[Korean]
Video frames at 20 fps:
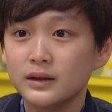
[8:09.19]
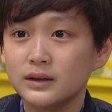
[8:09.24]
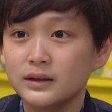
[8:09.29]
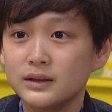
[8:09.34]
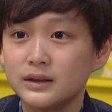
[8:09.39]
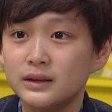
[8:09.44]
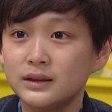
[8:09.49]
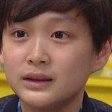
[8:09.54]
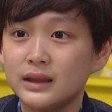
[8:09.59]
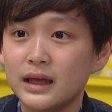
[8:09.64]

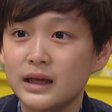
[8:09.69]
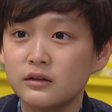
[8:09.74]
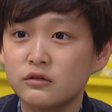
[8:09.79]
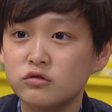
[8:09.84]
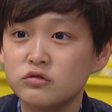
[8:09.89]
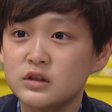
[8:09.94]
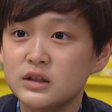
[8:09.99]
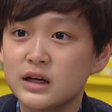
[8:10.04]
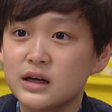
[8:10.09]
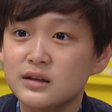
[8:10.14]
그때
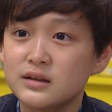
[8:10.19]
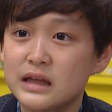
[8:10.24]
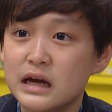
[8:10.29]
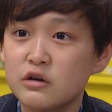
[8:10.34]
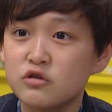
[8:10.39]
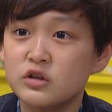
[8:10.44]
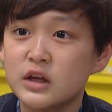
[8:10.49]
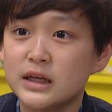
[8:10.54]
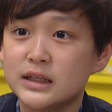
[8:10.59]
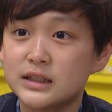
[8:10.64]
수지랑
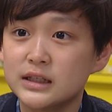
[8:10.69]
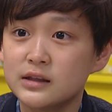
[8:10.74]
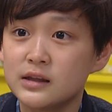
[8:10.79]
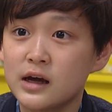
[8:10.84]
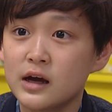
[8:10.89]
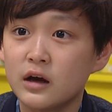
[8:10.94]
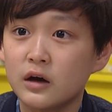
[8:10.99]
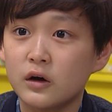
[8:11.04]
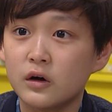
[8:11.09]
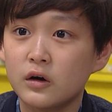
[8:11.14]
싸운 애
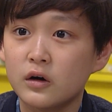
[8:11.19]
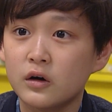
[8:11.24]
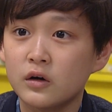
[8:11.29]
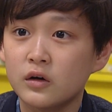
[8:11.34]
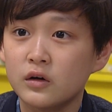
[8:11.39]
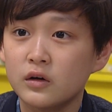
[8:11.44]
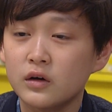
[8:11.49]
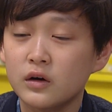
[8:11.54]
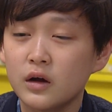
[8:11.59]
있잖아요.